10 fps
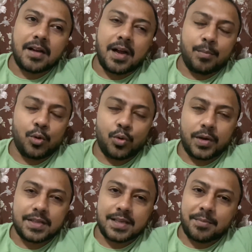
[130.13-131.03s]
आप लोगों
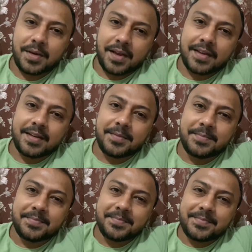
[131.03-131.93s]
के सामने आएंगे
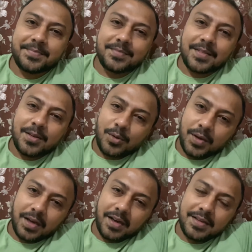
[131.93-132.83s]

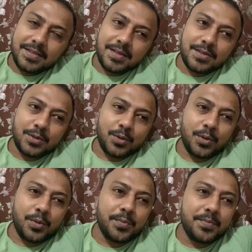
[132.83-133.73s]
ओके गाइस सो
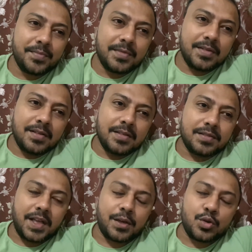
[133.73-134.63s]

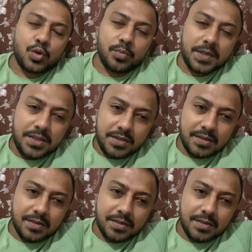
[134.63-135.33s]
थैंक यू सो मच